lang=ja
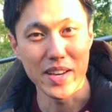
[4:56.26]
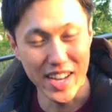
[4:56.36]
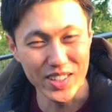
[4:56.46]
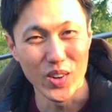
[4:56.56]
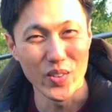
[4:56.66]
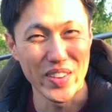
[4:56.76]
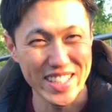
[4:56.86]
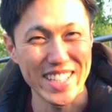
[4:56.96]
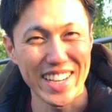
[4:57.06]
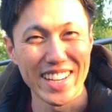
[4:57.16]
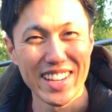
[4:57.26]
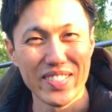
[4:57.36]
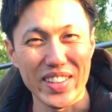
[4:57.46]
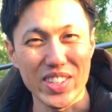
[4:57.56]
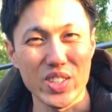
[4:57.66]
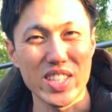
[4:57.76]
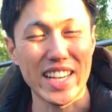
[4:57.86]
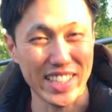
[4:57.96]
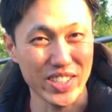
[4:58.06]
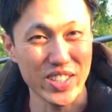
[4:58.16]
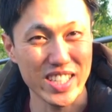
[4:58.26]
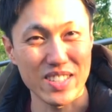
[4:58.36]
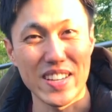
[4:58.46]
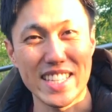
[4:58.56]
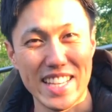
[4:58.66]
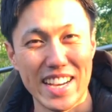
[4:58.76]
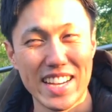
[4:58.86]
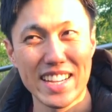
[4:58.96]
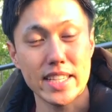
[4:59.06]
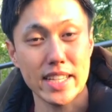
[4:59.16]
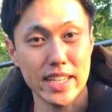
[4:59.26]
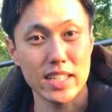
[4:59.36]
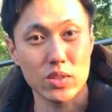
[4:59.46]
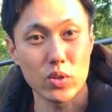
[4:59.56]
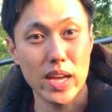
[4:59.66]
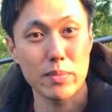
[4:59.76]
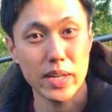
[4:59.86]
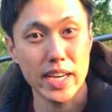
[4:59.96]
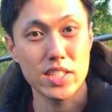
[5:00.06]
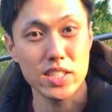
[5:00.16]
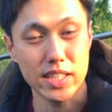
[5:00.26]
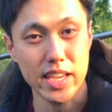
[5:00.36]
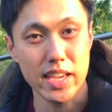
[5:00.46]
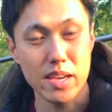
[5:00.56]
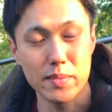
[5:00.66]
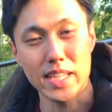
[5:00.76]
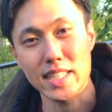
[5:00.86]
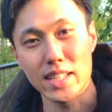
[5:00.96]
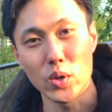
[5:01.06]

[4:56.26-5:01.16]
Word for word: あのめっちゃ勉強比較しました前回そのライブ配信で皆さん